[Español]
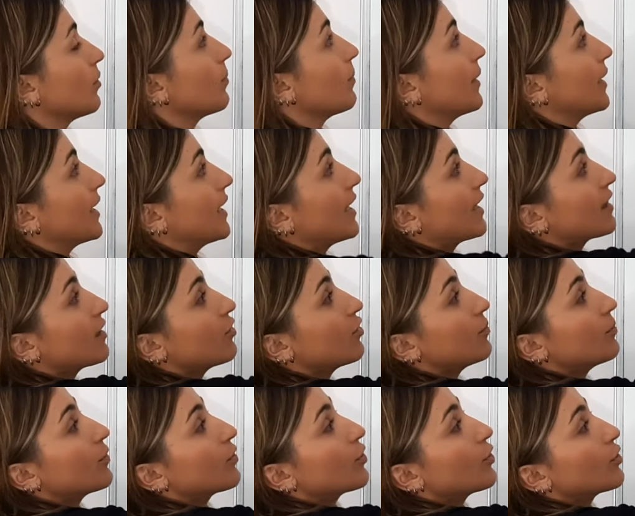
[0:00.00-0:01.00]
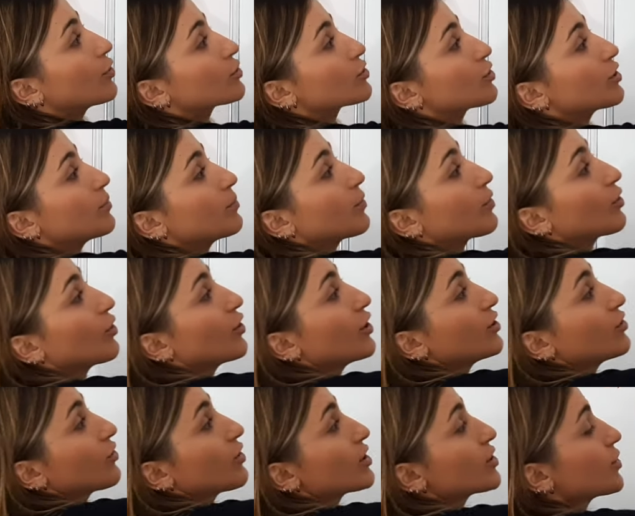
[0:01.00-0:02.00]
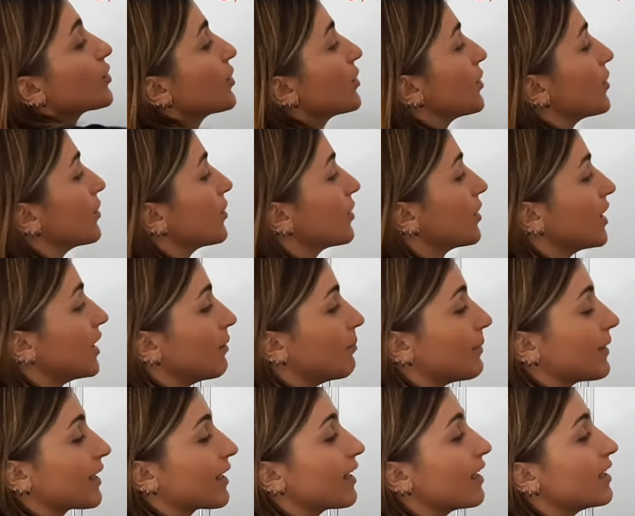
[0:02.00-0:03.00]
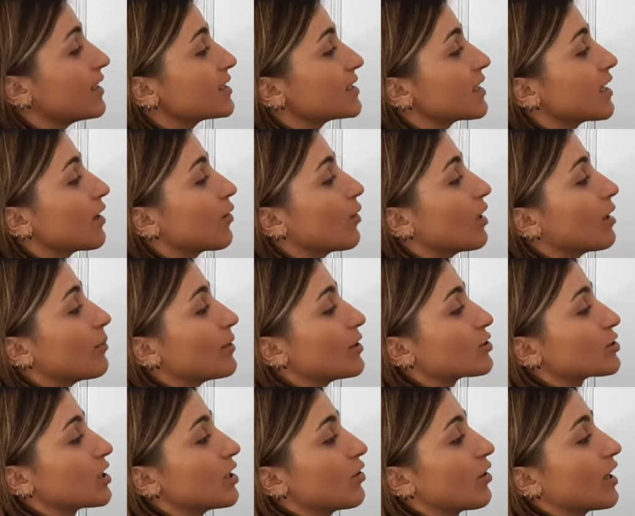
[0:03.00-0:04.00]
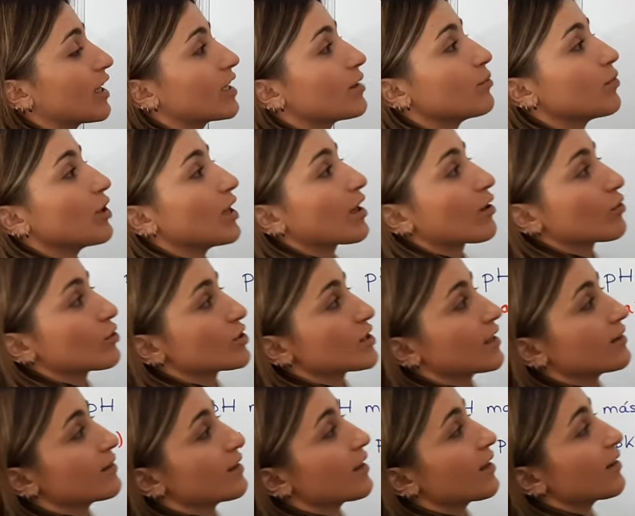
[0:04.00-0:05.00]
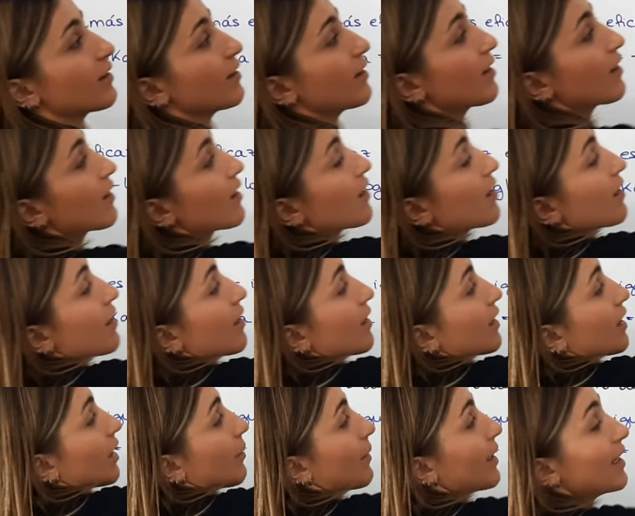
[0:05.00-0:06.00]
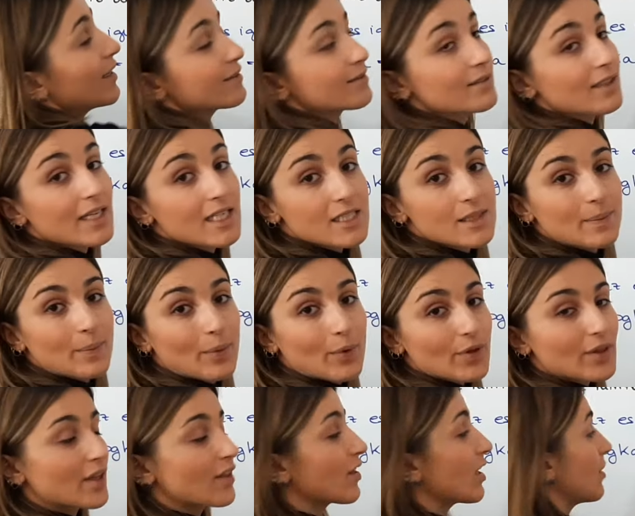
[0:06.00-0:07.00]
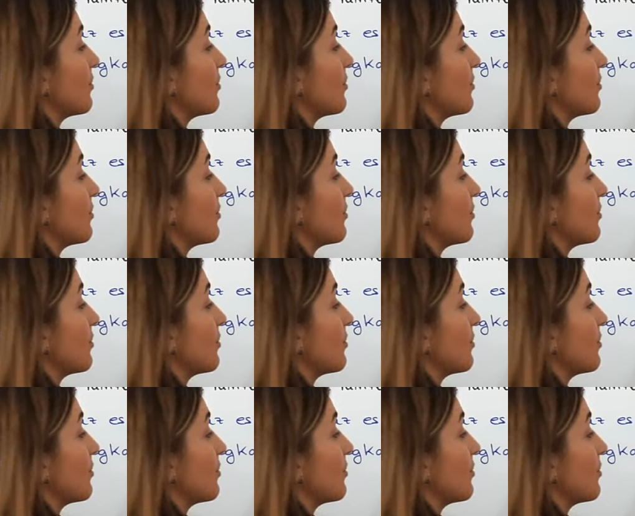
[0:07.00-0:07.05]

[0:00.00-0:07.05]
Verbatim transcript: Para el ácido hipocloroso de hipoclorito de sodio, el pKa será igual a menos el logaritmo de la constante de acidez, que vale 3 por 10 a